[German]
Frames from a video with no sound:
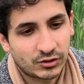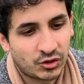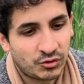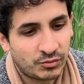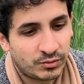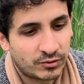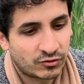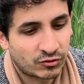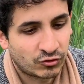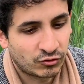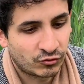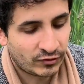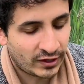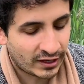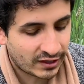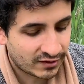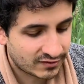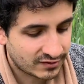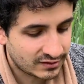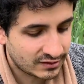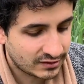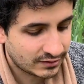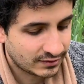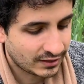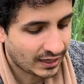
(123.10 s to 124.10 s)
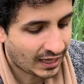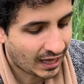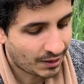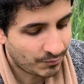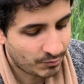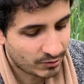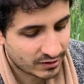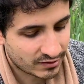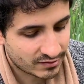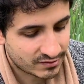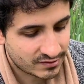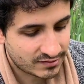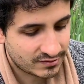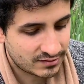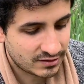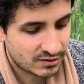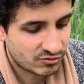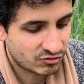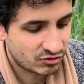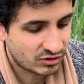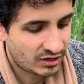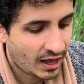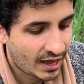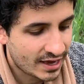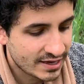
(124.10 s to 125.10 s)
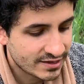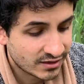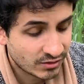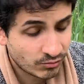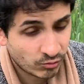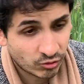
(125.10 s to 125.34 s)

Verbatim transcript: die Gruppe zu wechseln, aber das ist nicht so leicht.